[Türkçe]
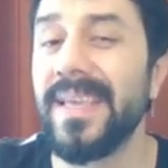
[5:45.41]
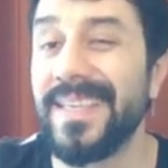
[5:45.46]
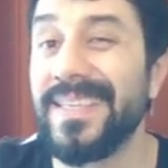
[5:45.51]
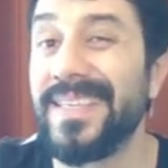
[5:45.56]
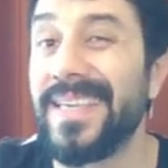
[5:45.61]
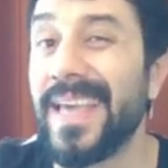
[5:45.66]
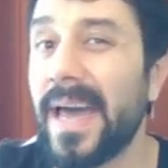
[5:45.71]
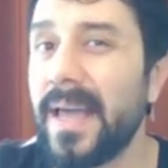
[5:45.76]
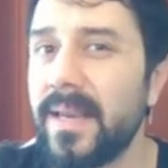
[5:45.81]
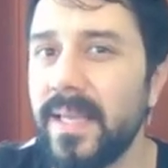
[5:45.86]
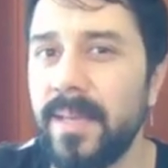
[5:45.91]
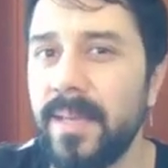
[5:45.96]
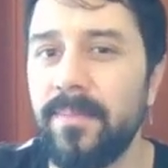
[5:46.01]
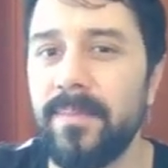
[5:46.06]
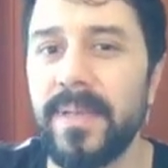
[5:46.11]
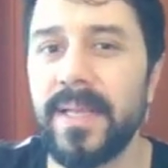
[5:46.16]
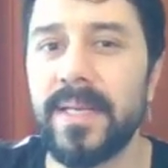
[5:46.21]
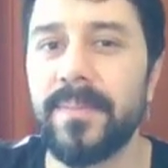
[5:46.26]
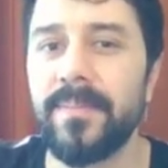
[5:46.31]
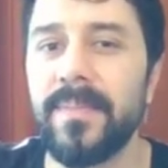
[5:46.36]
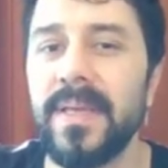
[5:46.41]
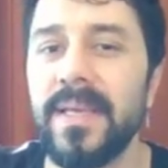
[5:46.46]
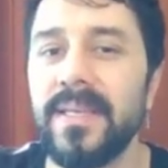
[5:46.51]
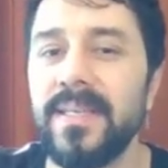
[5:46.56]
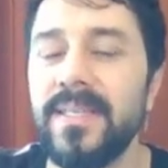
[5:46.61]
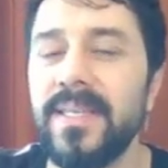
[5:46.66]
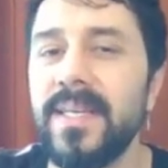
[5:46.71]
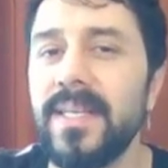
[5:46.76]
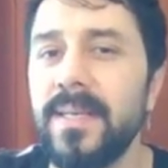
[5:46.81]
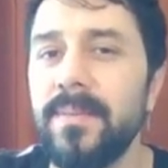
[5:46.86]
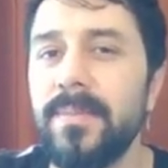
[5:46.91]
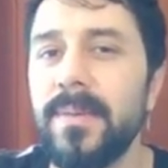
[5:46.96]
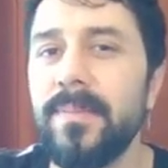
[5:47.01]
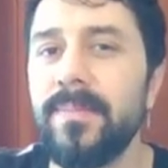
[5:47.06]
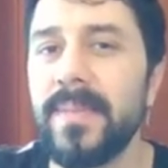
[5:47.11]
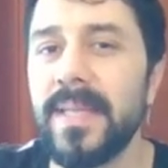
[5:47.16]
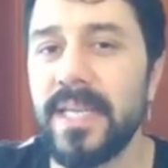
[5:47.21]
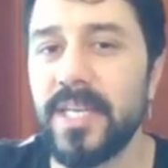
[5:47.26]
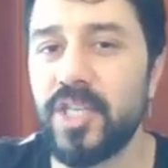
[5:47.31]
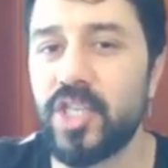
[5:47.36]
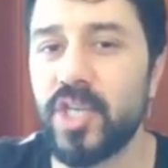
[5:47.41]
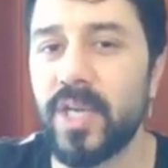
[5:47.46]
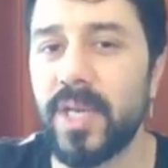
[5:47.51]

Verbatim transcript: Yer imlerim. Yer imim ne